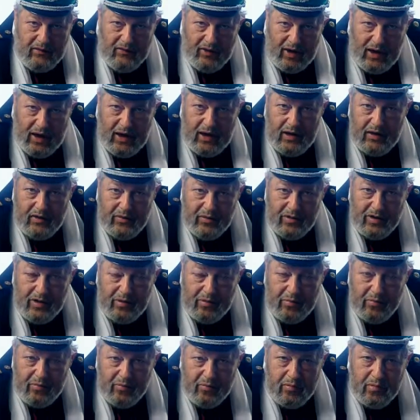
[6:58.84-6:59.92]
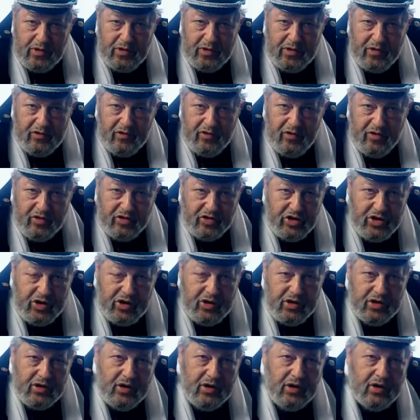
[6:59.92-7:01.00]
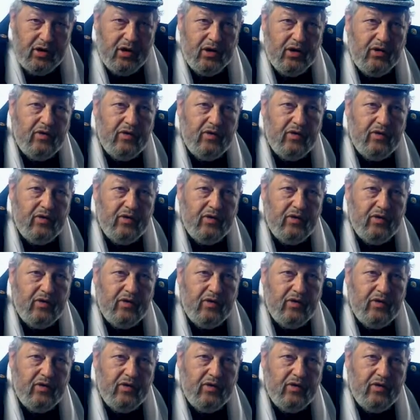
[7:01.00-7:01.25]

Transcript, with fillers: Weil es eben mit verschiedenen